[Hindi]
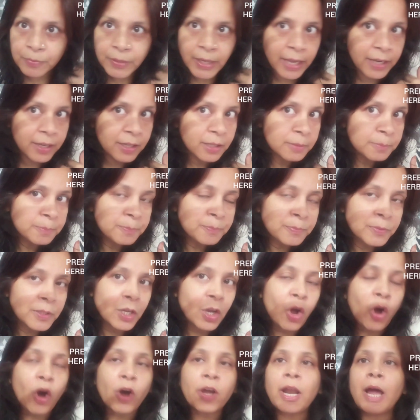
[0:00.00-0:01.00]
है ना
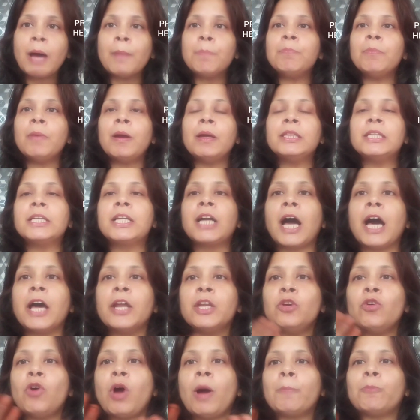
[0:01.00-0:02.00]
और आप मैं दिखा
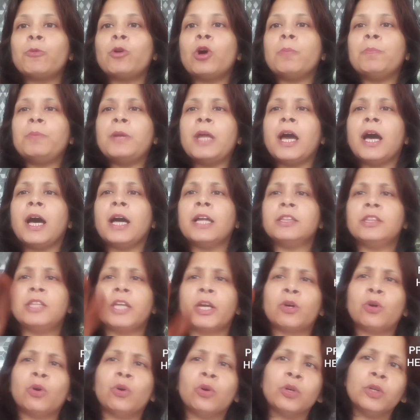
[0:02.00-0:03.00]
रही हूँ आपको अपने हाथ
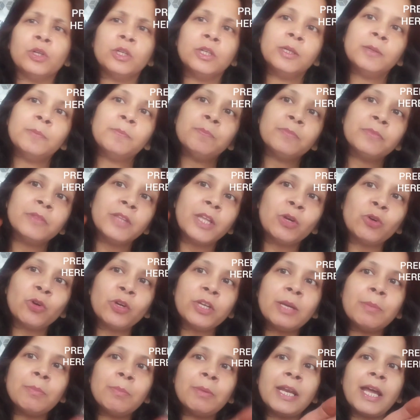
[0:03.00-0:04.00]
देखो देखो
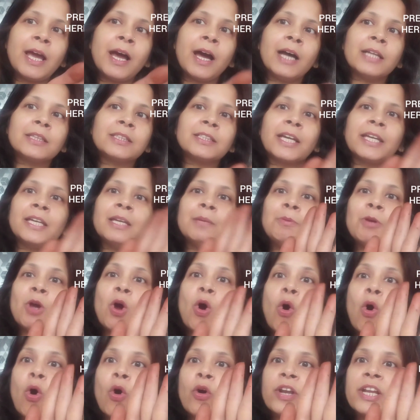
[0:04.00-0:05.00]
ये मेरे हाथ कहीं भी
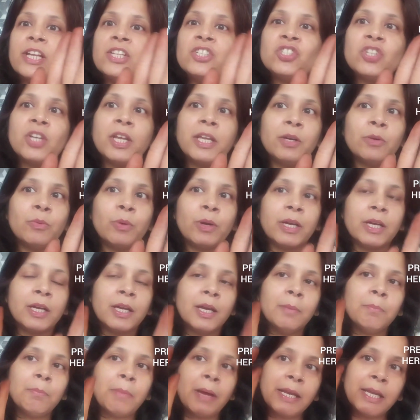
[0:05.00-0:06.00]
ऑरेंज नहीं हुए
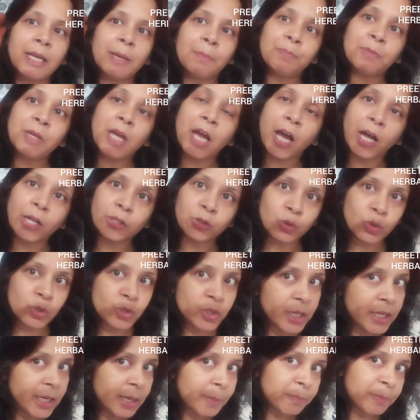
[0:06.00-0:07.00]
मैंने अपने हाथों
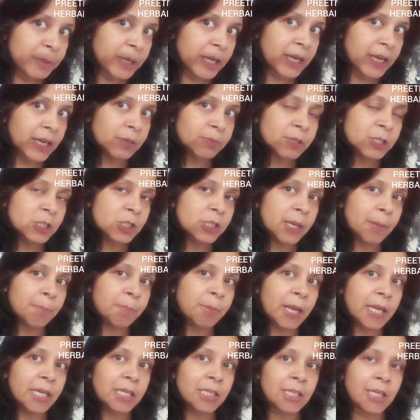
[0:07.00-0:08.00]
से ही अपने हेयर में
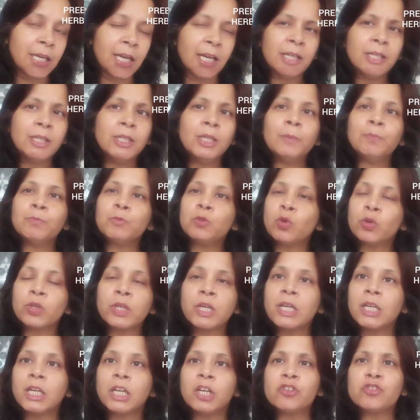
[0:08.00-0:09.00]
अप्लाई किया
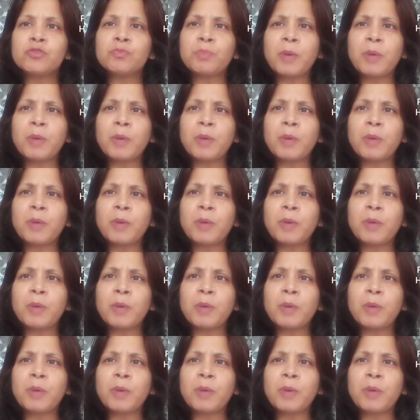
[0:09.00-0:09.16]
क्योंकि ग्लव्स